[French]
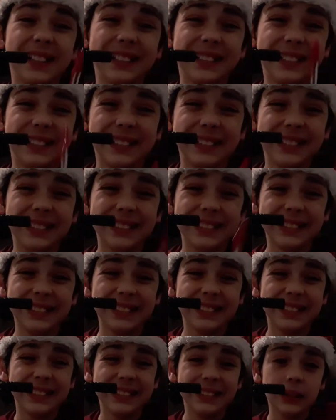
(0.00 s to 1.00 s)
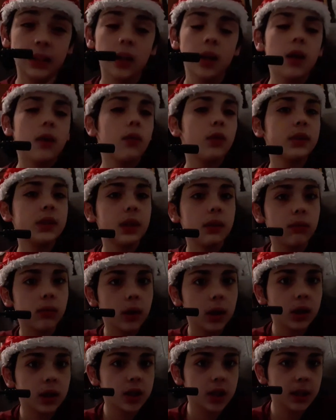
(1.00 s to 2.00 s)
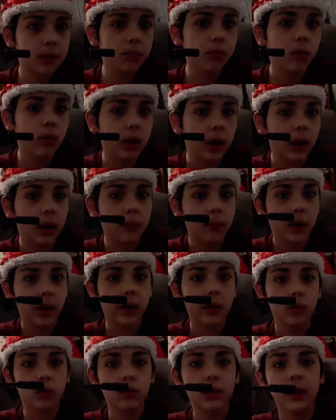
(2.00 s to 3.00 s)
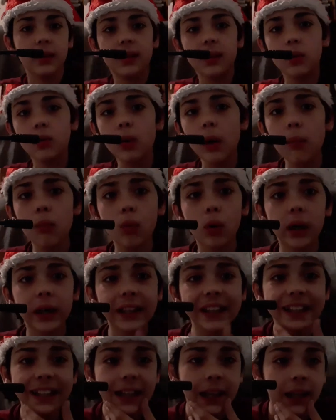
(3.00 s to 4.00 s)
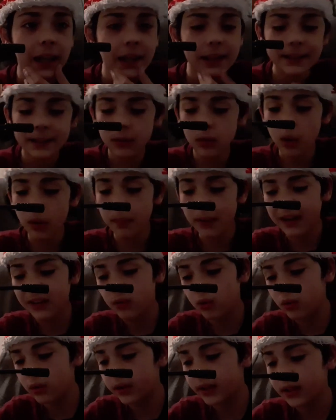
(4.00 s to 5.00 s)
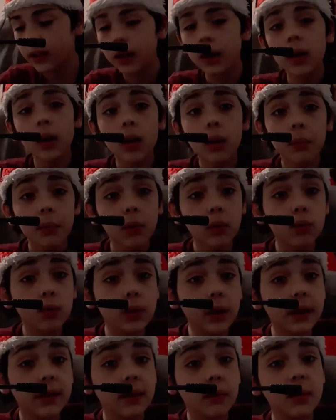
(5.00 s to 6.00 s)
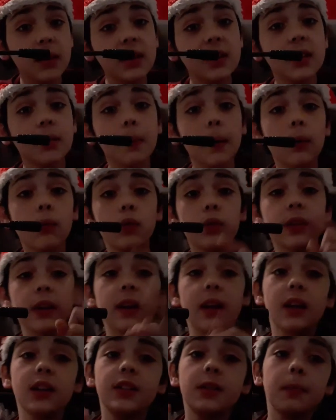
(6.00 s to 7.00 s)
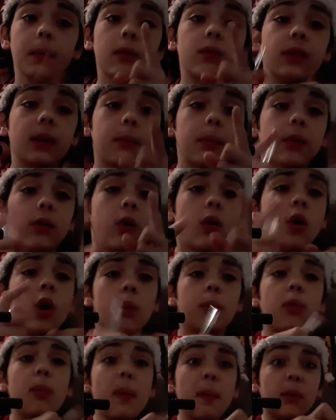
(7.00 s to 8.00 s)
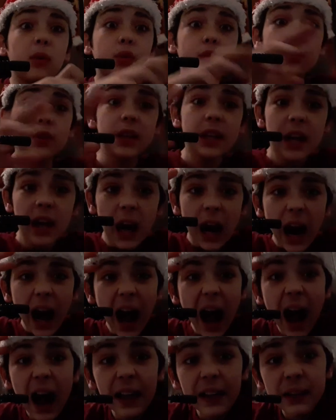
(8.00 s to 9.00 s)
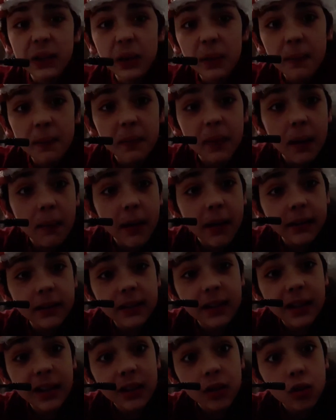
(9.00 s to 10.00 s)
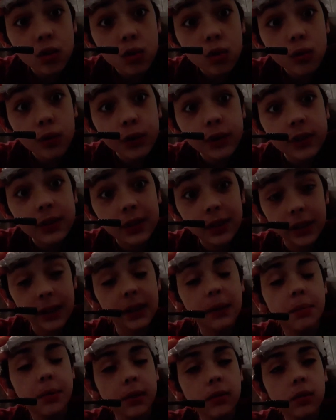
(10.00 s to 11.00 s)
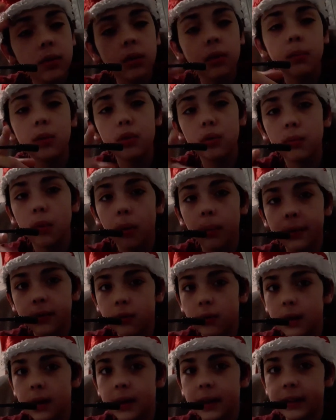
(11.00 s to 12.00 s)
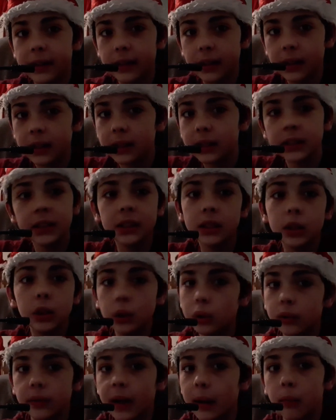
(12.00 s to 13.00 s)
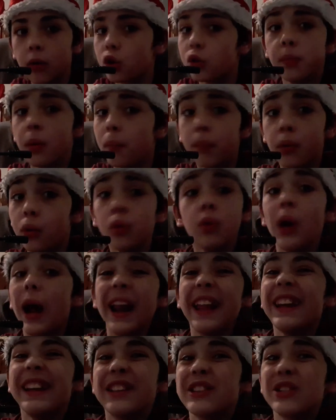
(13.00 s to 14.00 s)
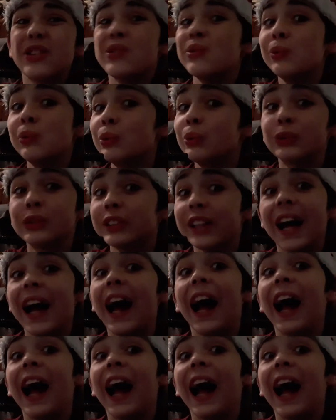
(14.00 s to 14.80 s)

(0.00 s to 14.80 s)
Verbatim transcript: Mmh. Faut savoir, je les programmerai en tout cas. C'est quoi mon rire C'est quoi le bail du rire en tout cas, les amis, j'espère que vous serez là, j'espère que vous serez présents. Bon, bon, on se dit à demain matin, tchuss Et bien sûr, de bonne humeur, parce que là, les gars, euh, vraiment, je peux plus. Allez, tchuss